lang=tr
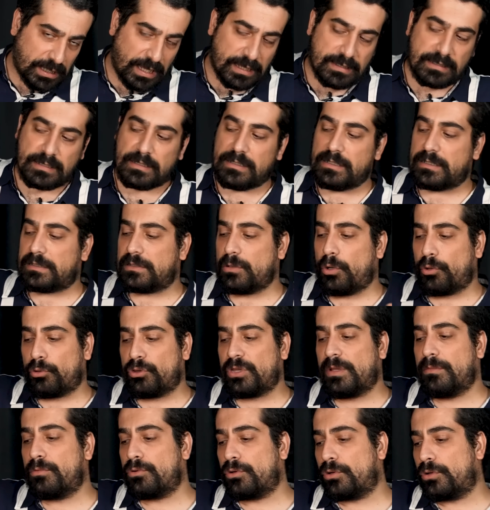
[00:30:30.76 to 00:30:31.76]
Kesinlikle
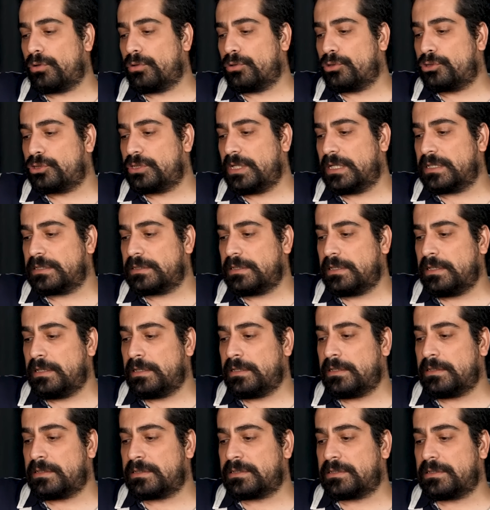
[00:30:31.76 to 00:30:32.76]
onunla bugün konuşacağız.
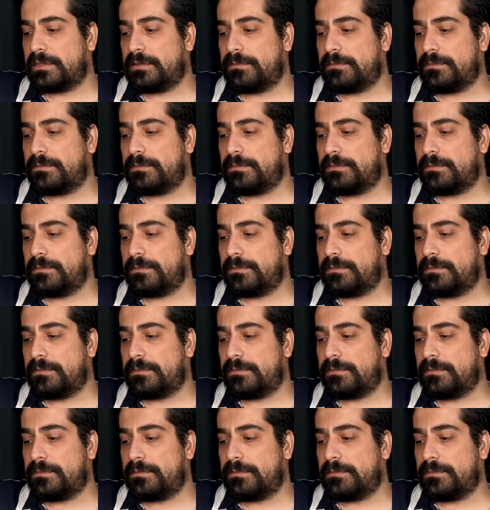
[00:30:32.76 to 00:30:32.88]
5 ee,